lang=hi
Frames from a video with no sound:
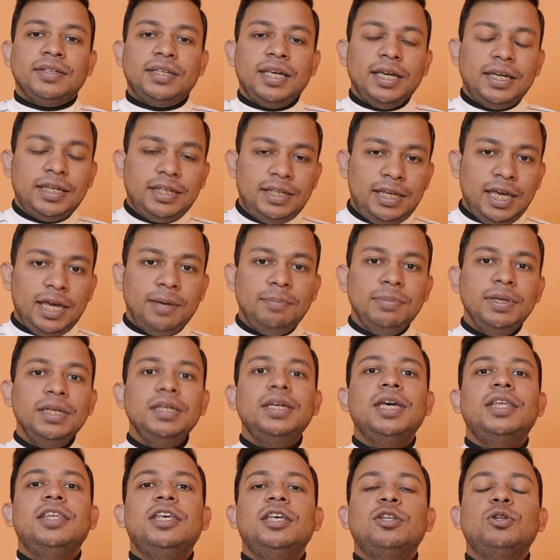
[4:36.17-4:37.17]
कि
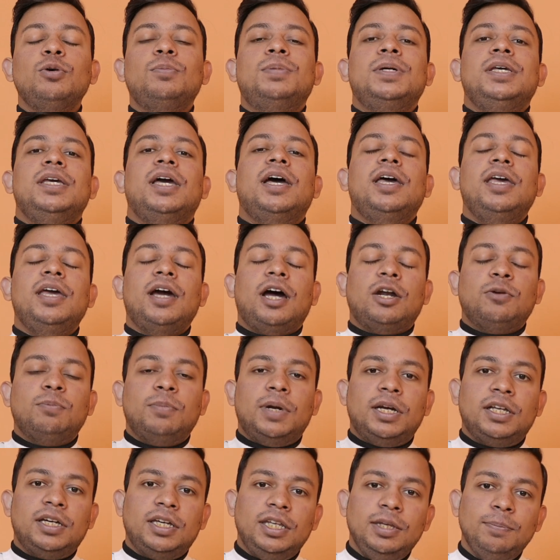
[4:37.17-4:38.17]
गेमिंग के लिए तो भैया ये
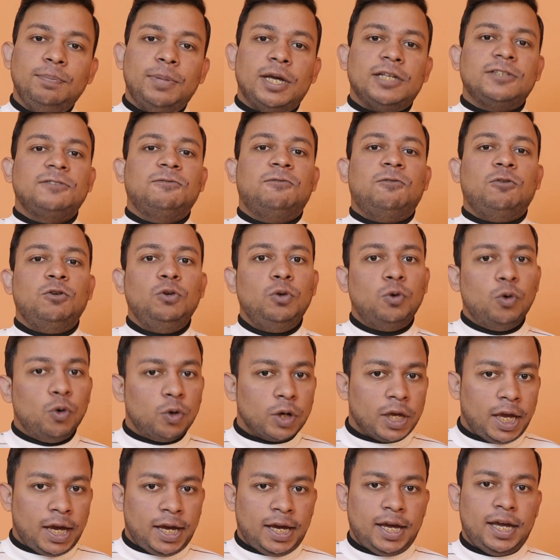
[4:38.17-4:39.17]
ऑटोमेटिकली बेस्ट फ़ोन
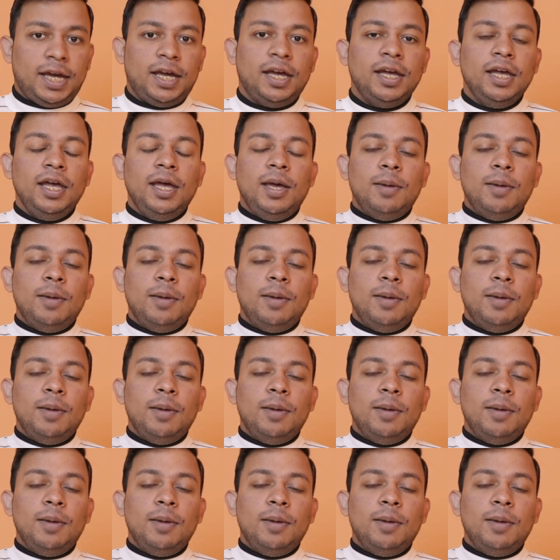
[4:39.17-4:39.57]
हो गया है